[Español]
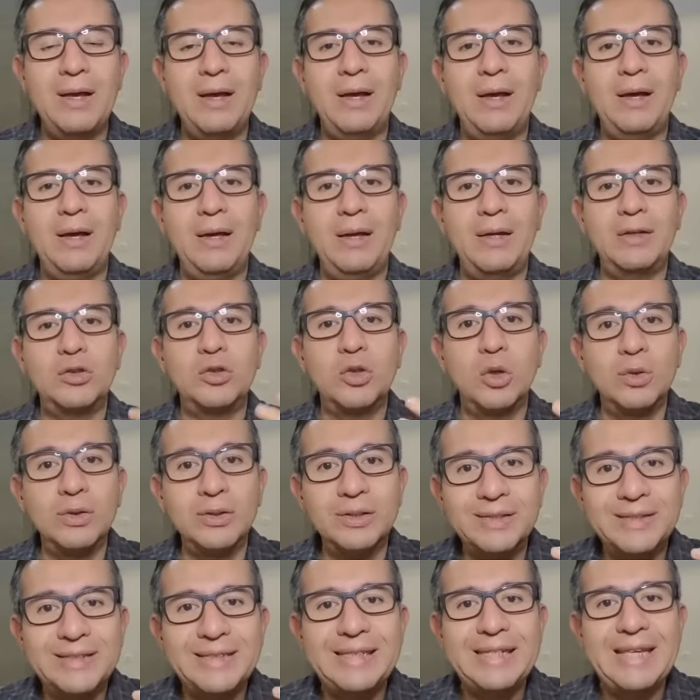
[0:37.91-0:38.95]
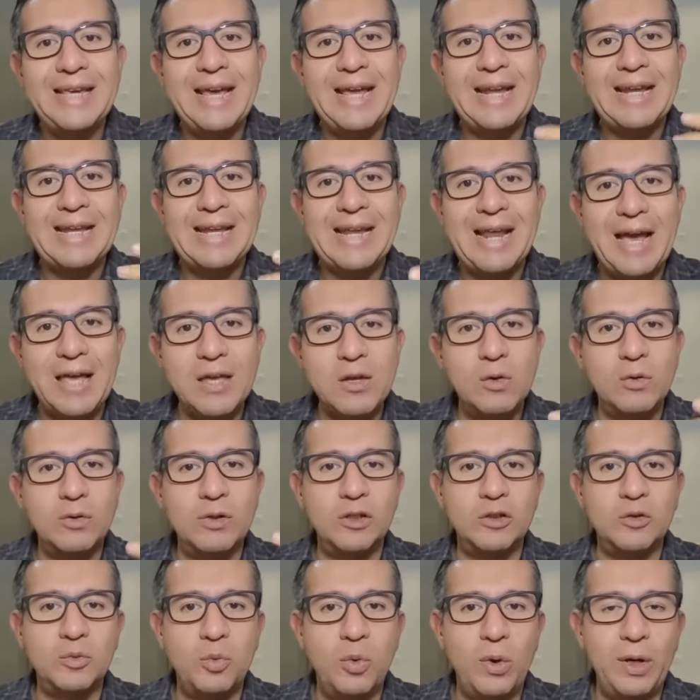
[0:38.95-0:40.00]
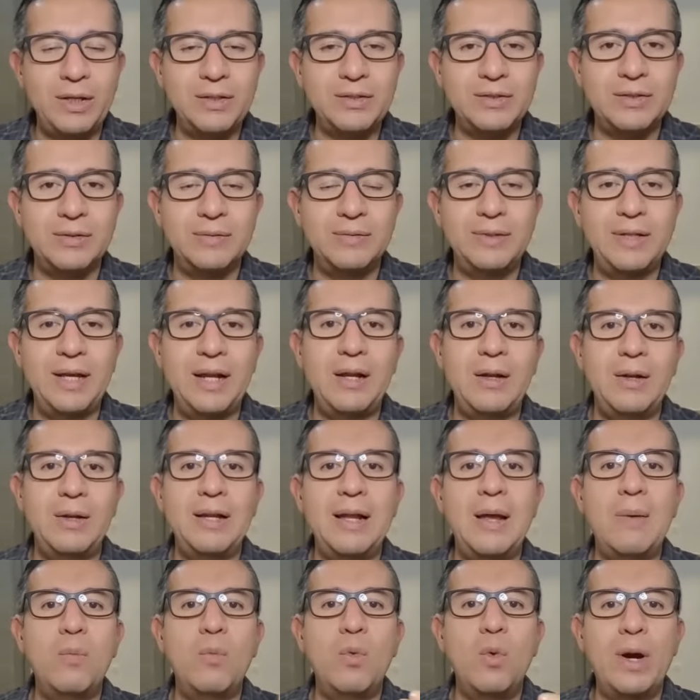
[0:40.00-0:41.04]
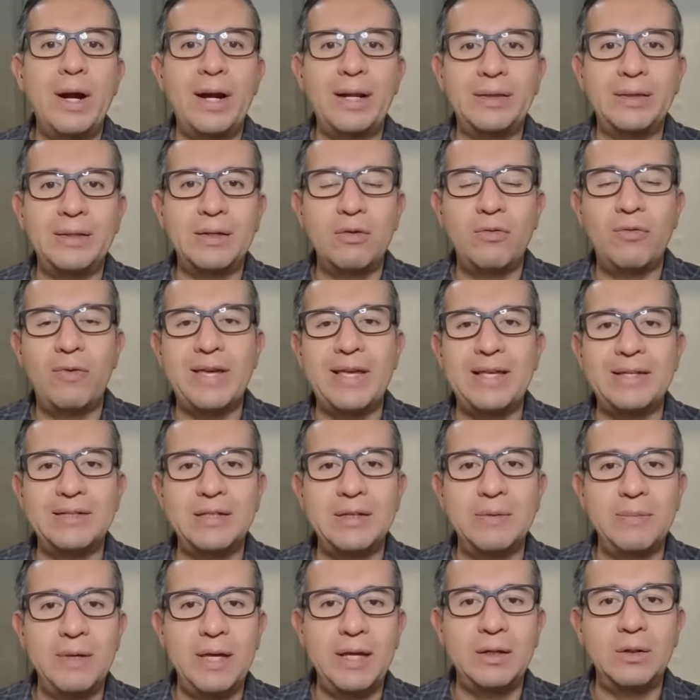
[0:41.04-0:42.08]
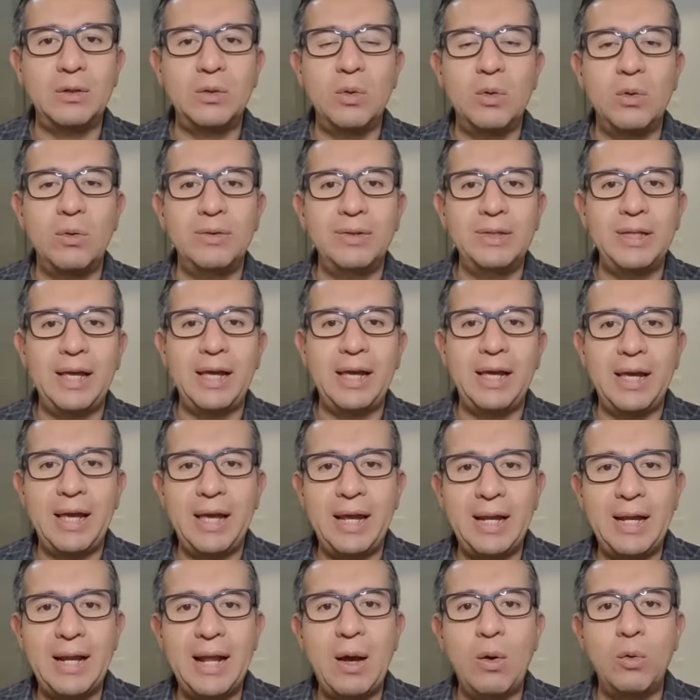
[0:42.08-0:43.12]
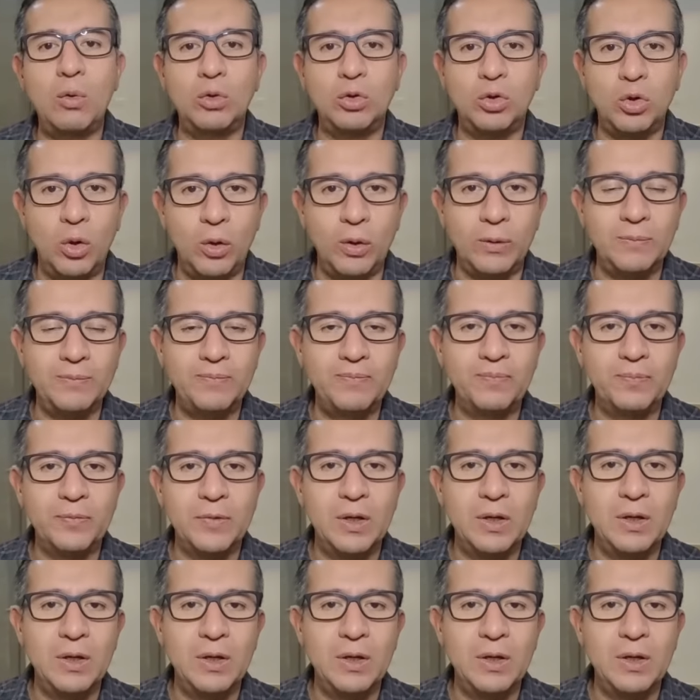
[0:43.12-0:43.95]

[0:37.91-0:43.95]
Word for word: Eh, son 100 años después de la muerte o fallecimiento del el autor.